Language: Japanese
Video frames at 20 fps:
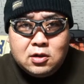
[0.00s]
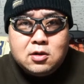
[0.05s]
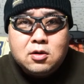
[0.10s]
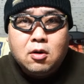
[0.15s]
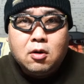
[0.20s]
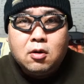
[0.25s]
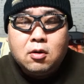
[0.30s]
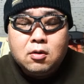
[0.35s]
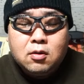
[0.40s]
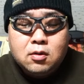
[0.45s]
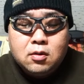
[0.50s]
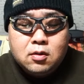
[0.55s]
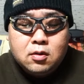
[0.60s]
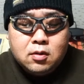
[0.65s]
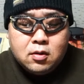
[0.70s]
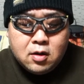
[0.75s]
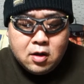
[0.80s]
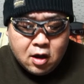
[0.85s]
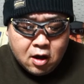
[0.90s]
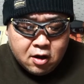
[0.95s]
いよ。
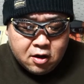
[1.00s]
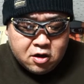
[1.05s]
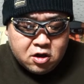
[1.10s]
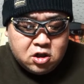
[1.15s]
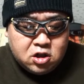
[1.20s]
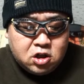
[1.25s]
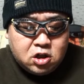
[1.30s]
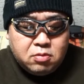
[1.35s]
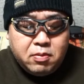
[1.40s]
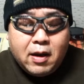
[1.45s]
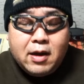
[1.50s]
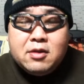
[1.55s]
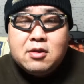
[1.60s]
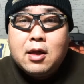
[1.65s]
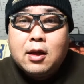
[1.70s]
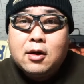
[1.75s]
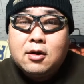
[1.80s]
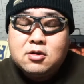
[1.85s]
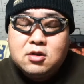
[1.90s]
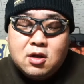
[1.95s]

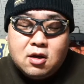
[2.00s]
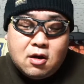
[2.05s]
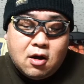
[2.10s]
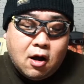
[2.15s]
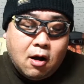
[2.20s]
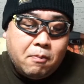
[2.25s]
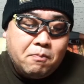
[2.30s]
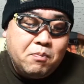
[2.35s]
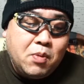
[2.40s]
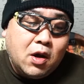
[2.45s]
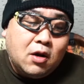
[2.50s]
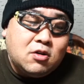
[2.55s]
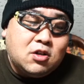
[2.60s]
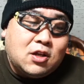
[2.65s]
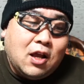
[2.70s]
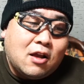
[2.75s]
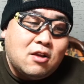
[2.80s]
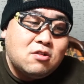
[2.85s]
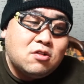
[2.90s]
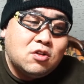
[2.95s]

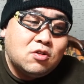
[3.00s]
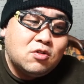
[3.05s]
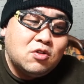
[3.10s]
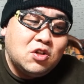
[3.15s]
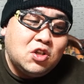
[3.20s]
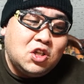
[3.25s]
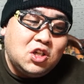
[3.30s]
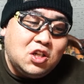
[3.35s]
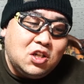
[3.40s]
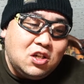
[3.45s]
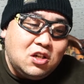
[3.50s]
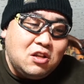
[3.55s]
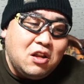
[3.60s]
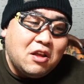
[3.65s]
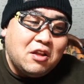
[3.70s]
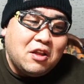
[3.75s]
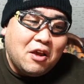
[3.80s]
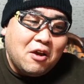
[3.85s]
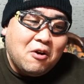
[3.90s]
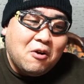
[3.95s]
17,831いい
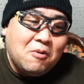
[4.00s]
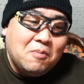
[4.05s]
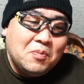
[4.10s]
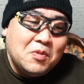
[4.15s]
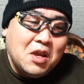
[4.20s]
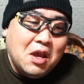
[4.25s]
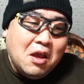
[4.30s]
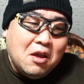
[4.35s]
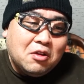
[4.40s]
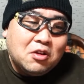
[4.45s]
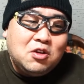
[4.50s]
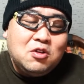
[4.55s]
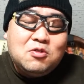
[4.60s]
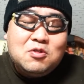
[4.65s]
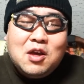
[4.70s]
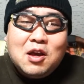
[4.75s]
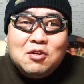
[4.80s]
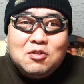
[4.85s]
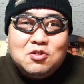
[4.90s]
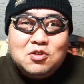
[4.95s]
ねだよ。
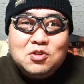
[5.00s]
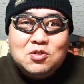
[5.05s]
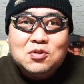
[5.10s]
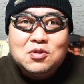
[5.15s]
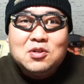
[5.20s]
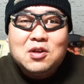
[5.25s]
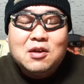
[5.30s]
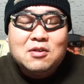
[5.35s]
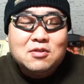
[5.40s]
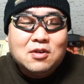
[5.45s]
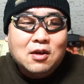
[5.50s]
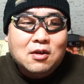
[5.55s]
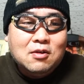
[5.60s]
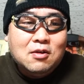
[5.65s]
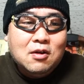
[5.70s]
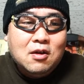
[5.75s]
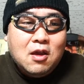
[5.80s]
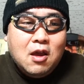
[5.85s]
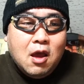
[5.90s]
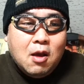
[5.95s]
913円。
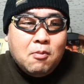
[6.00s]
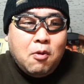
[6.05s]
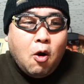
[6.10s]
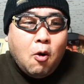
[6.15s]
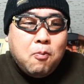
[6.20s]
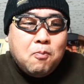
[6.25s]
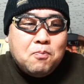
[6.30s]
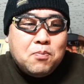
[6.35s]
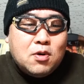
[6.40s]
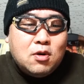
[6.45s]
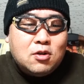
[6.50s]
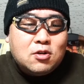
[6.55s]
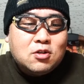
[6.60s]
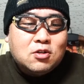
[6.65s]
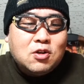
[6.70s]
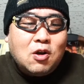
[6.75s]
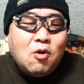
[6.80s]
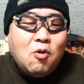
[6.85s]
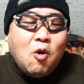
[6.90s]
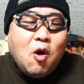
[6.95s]

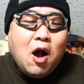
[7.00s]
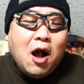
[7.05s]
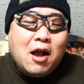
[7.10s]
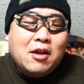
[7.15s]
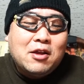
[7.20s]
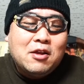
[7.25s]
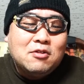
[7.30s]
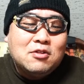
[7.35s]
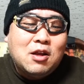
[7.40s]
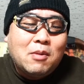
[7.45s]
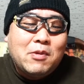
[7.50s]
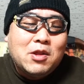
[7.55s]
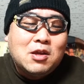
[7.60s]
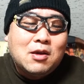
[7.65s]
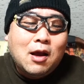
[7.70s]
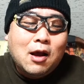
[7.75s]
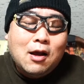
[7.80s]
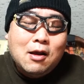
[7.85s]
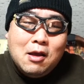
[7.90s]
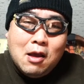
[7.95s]
ポップルスコアを上げるために
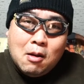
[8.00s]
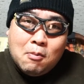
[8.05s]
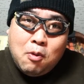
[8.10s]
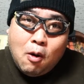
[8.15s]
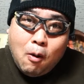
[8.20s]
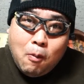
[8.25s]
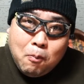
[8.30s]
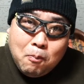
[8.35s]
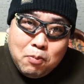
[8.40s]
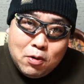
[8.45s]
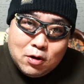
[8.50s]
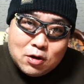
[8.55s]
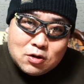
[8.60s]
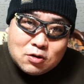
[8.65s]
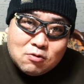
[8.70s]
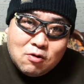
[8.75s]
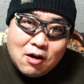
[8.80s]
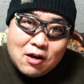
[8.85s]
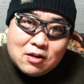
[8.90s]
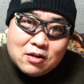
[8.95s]
は、
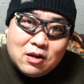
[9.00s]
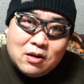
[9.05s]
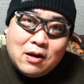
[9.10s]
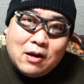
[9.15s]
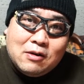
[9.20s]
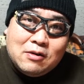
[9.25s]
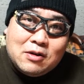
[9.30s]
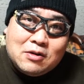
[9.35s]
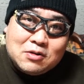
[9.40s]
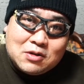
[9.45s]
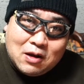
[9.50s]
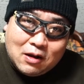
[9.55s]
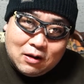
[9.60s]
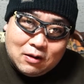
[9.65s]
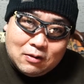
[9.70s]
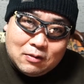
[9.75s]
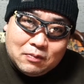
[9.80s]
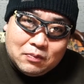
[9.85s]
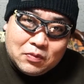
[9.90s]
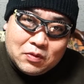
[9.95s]
ポップルスコアって何ですか
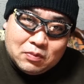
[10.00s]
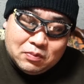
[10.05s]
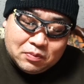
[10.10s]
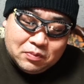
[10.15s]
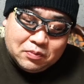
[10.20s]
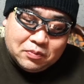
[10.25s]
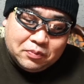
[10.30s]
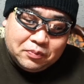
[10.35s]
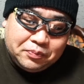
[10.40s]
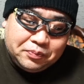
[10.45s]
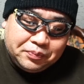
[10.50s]
うん。